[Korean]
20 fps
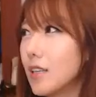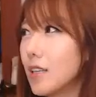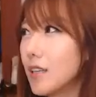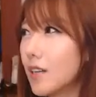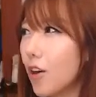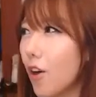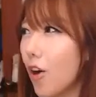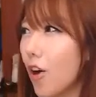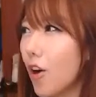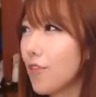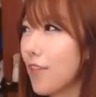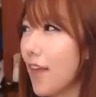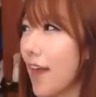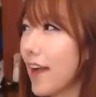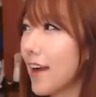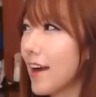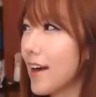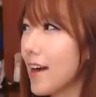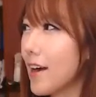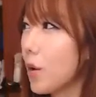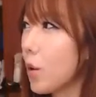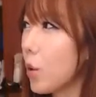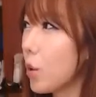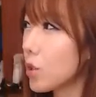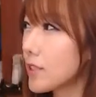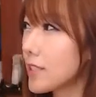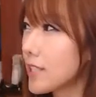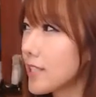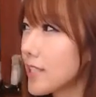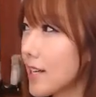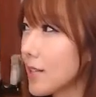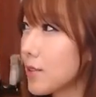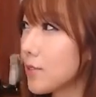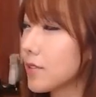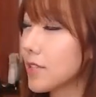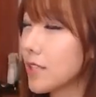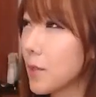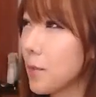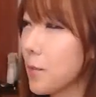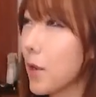이거 내가
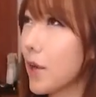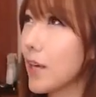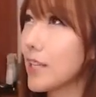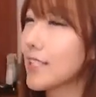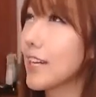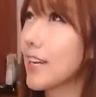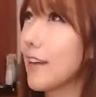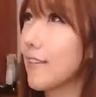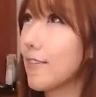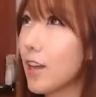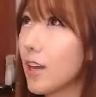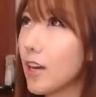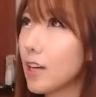혹시라도 듣기 평가 잘 안